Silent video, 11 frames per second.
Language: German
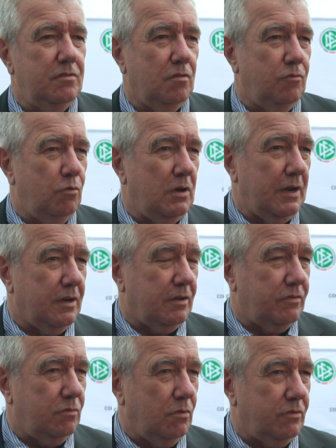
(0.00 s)
sowohl an
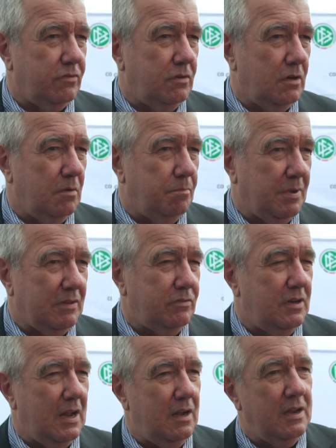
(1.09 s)
Ressourcen im
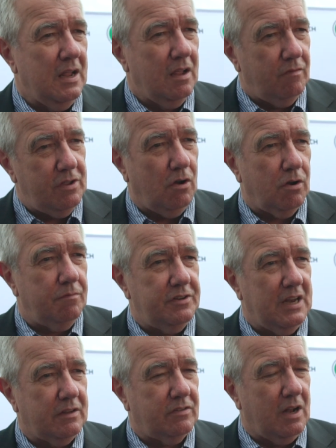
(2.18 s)
personellen wie auch im
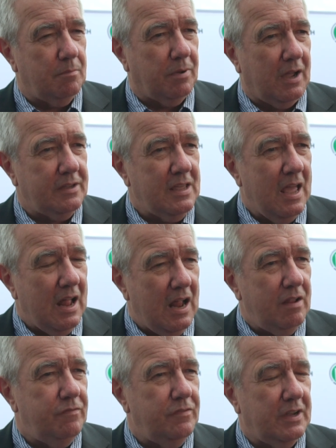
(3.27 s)
finanziellen Bereich,
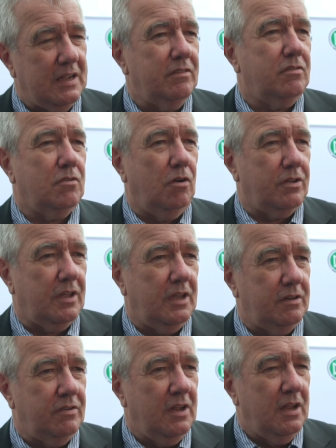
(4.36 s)
helfen wir ganz
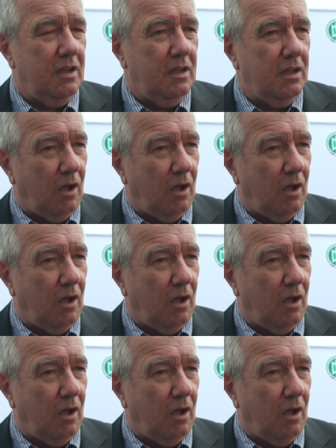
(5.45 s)
konkret äh,